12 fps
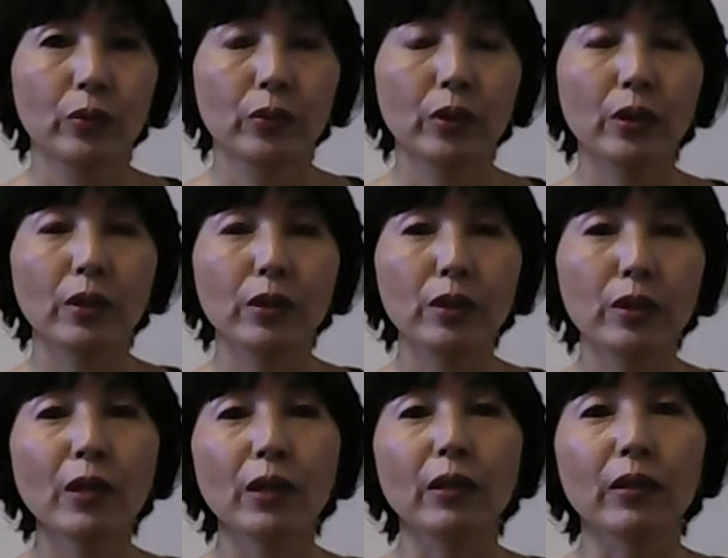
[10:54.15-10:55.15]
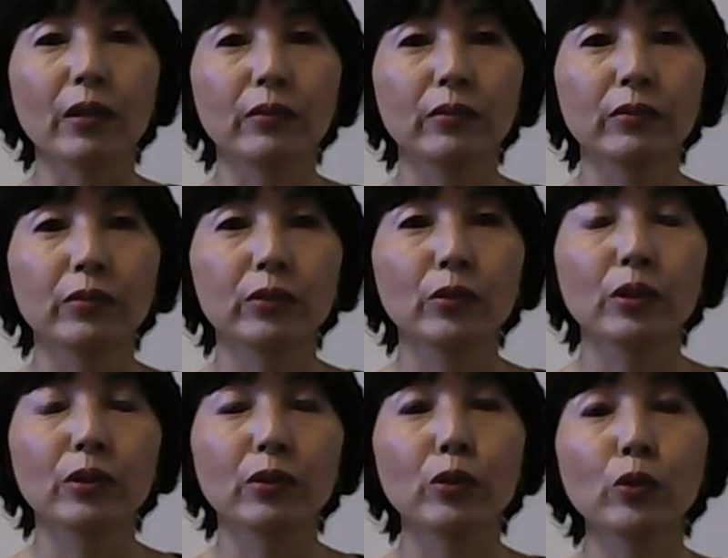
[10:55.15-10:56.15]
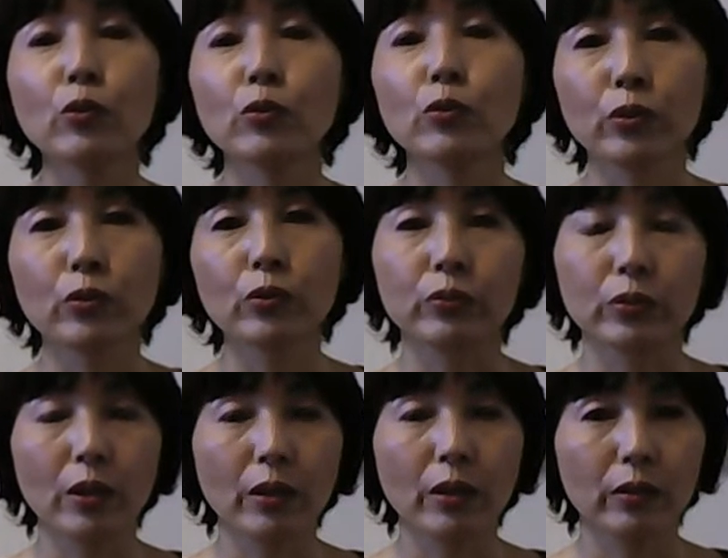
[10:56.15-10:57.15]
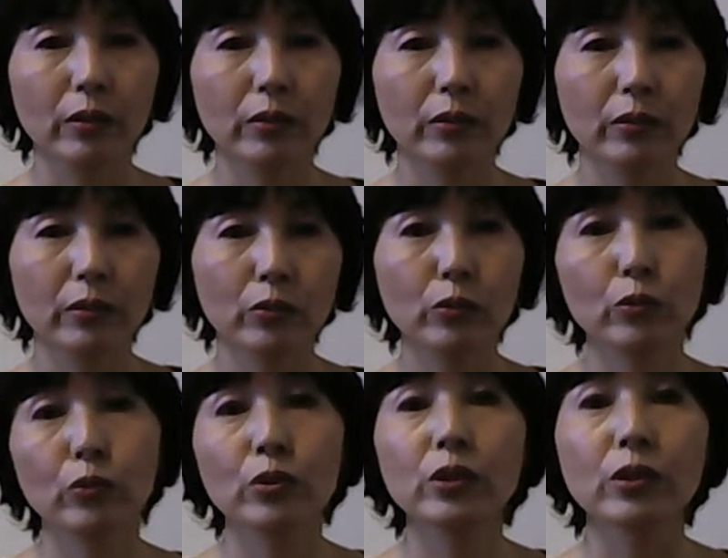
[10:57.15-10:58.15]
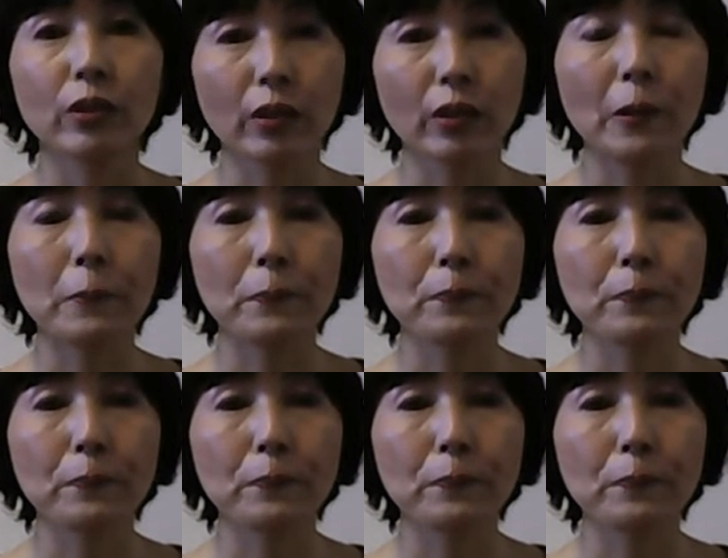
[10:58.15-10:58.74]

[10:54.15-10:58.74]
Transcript: だから今そうやって恐怖恐怖で想像してたら